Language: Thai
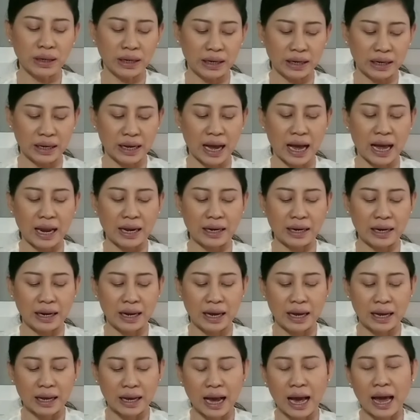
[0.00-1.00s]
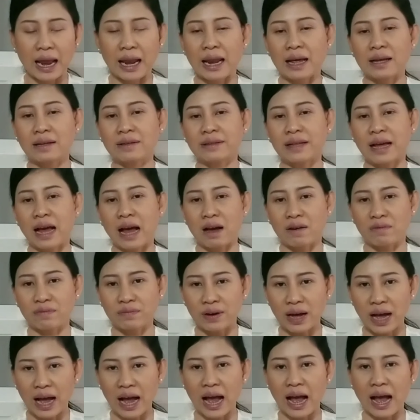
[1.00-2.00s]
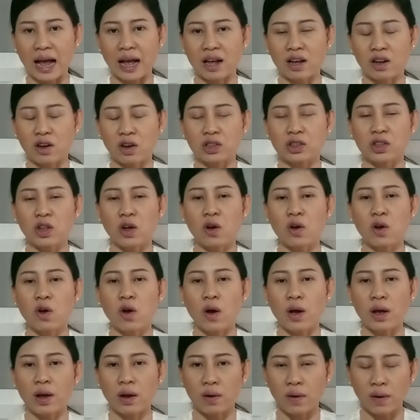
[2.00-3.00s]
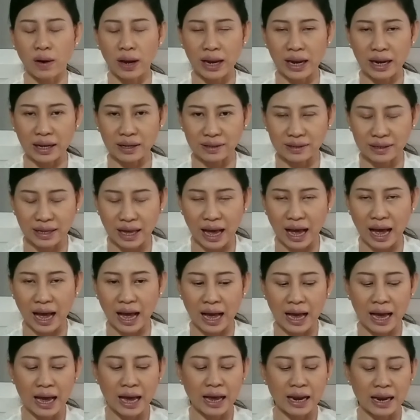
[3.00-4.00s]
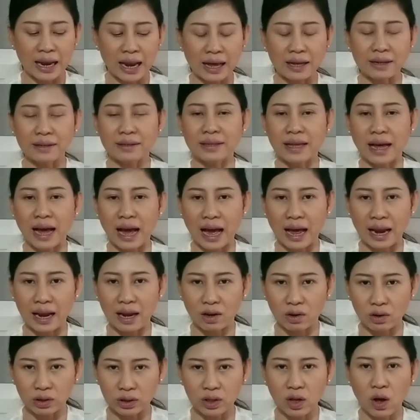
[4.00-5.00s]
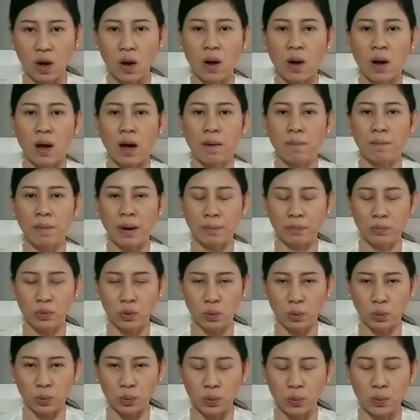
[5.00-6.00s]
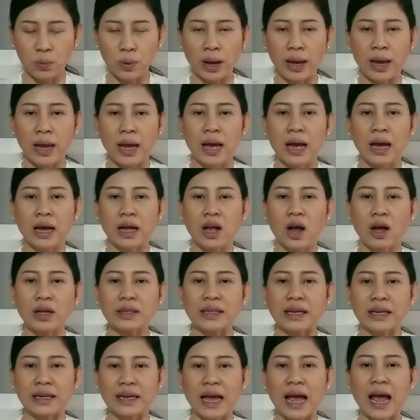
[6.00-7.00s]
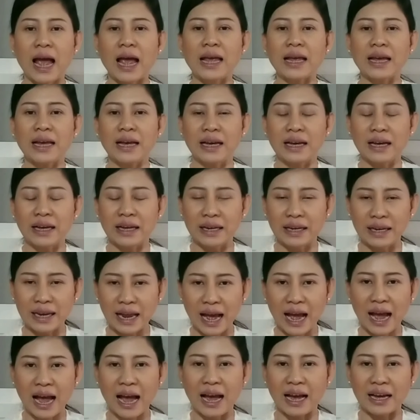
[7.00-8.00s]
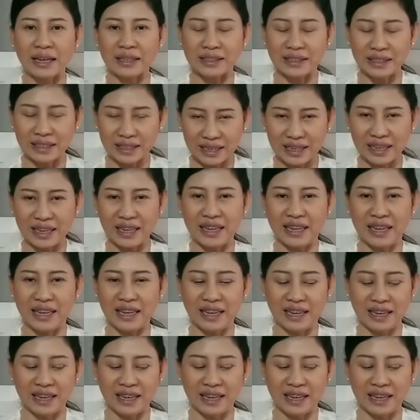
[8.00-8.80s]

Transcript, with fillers: มือนกันการรักษาฝ้าก็ต้องค่อยๆรักษาแล้วก็ต้องบำรุงด้วยก็จะได้หน้าที่ดี